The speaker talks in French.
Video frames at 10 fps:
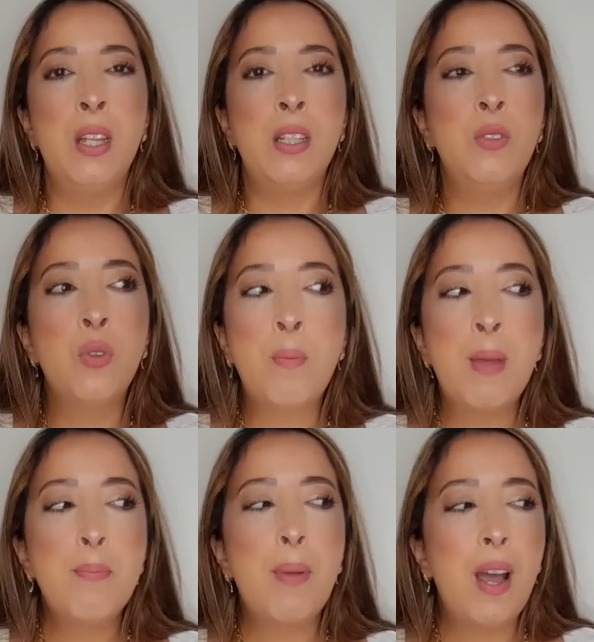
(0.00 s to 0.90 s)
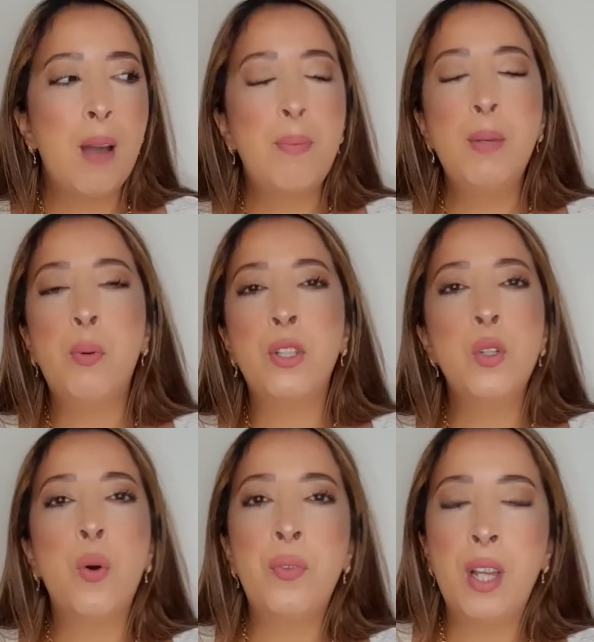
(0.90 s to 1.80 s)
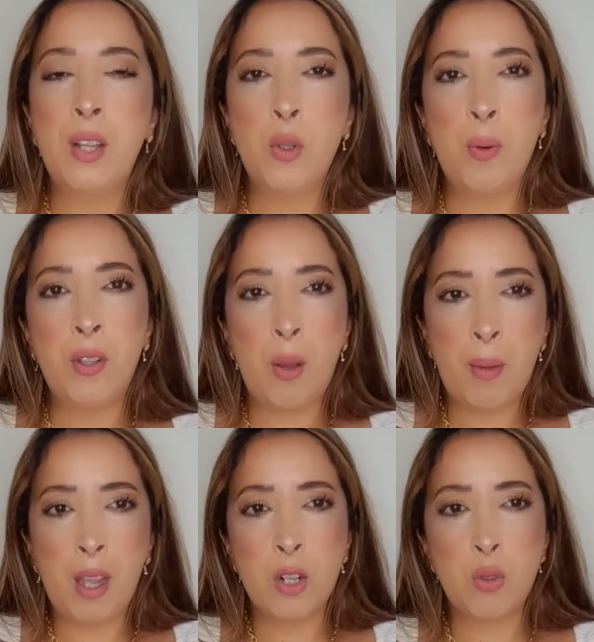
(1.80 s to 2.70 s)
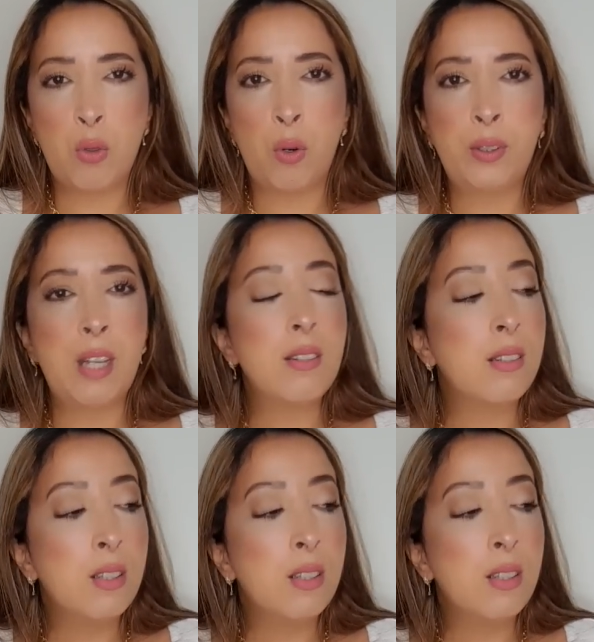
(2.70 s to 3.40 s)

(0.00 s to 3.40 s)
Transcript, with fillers: Ils n'ont même pas appelé pour dire on vient la demander en mariage ou quoi au caisse,